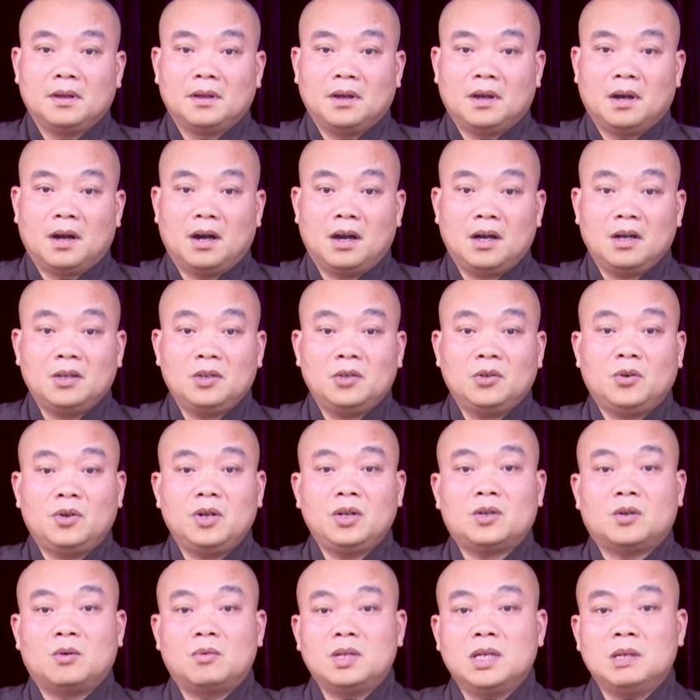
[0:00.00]
Họ
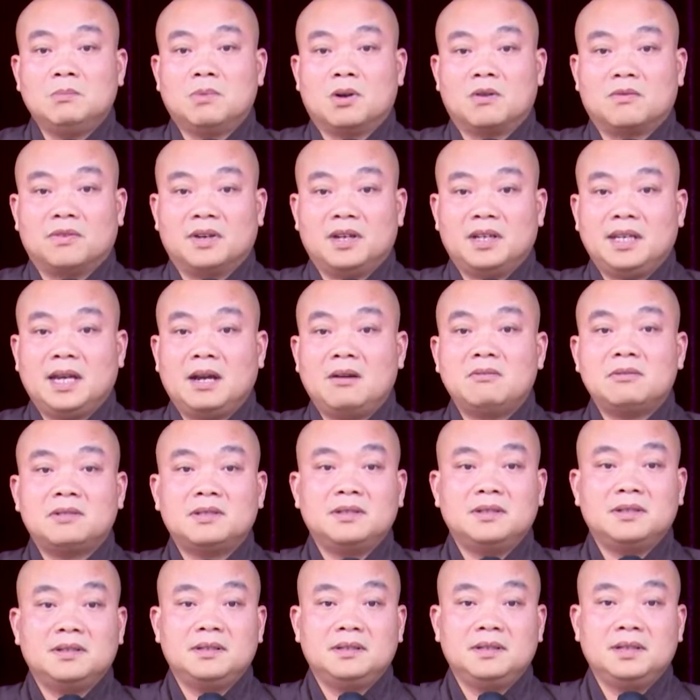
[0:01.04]
dối cũng như một vị giáo
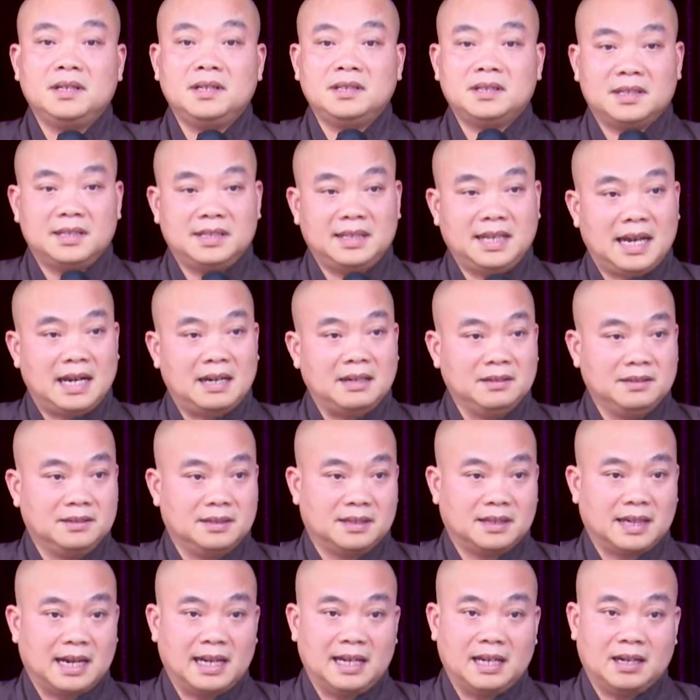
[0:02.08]
sư đứng trên giảng
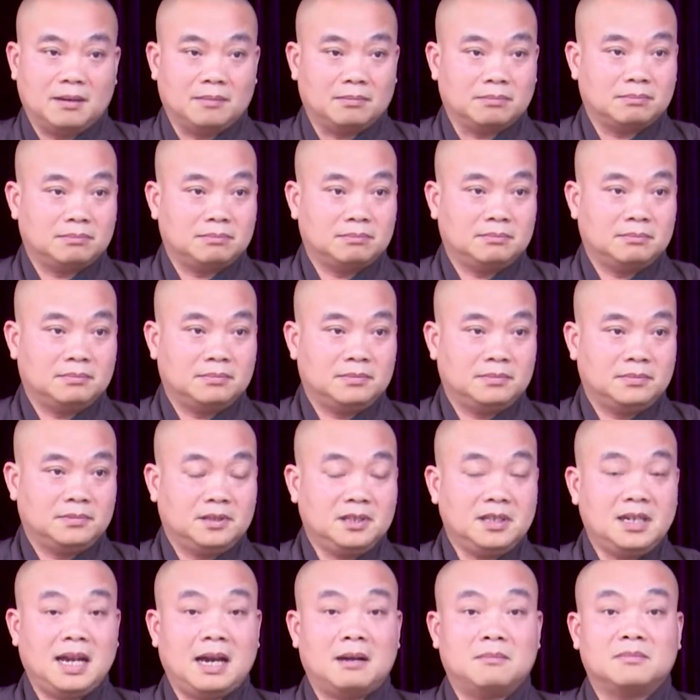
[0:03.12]
đường đại học.
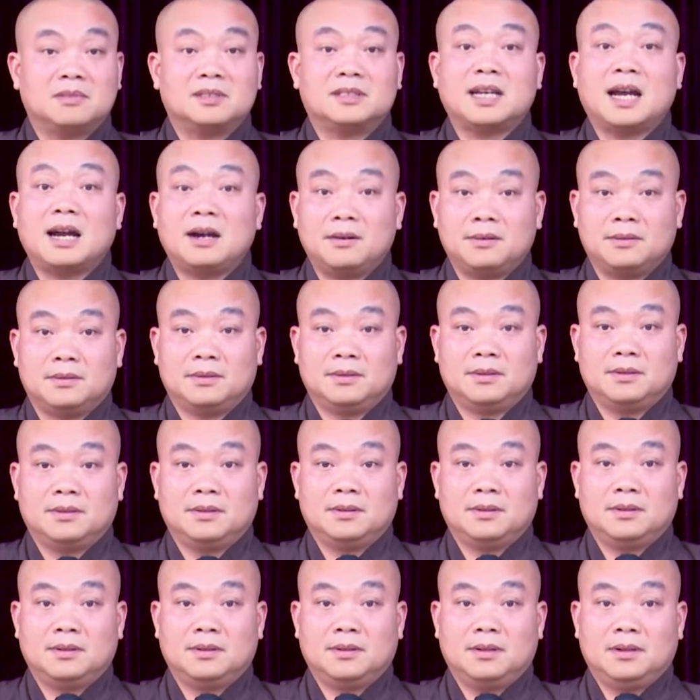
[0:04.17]
Chứ làm sao?
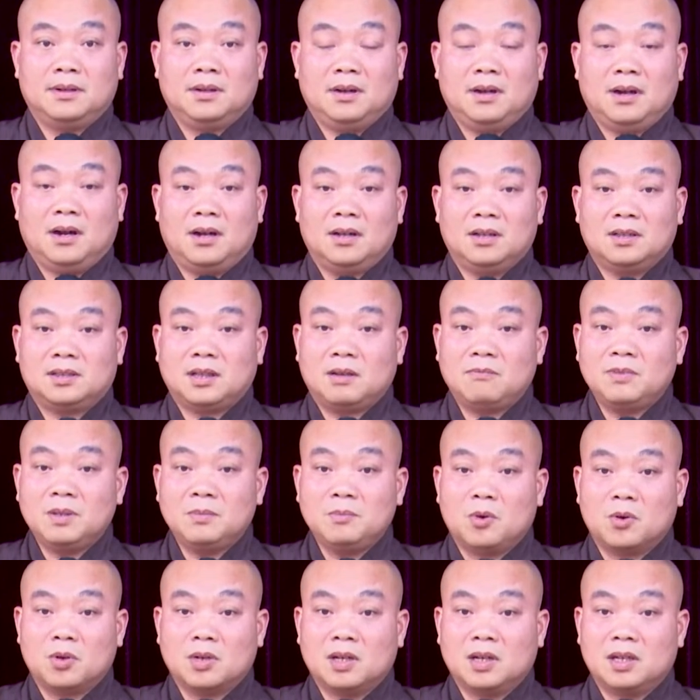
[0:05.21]
Họ sống với
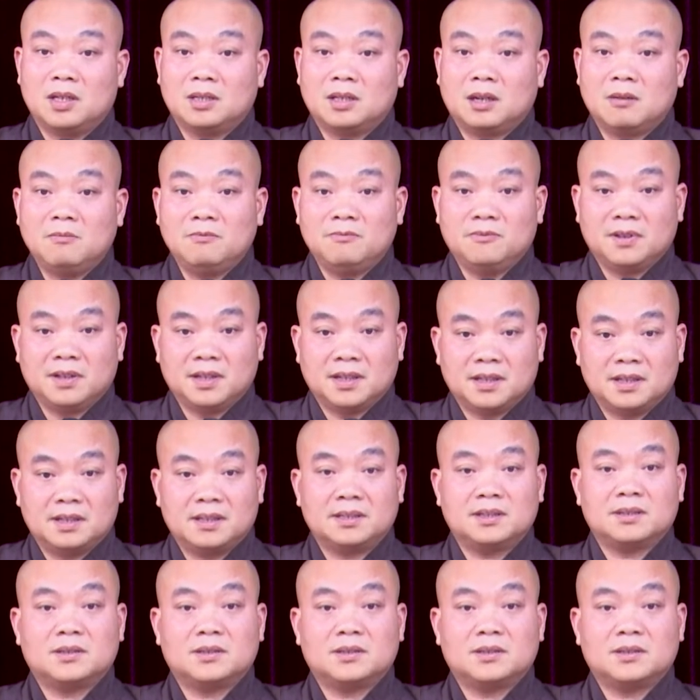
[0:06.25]
một đời sống vợ,